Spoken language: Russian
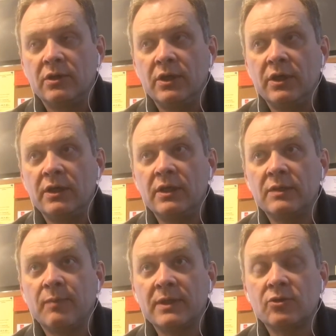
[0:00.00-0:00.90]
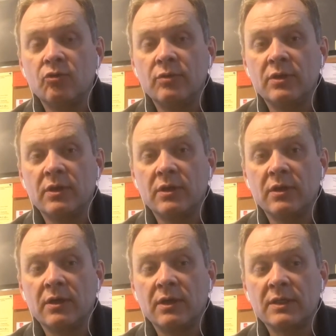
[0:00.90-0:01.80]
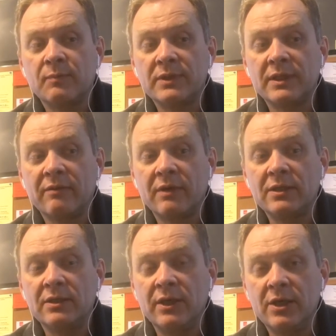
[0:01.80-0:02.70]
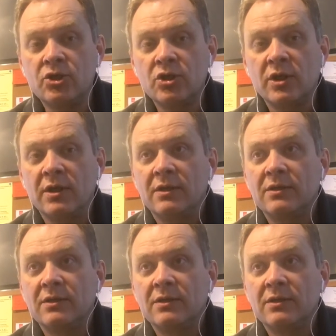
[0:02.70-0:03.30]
ты не способен а, распознавать речь,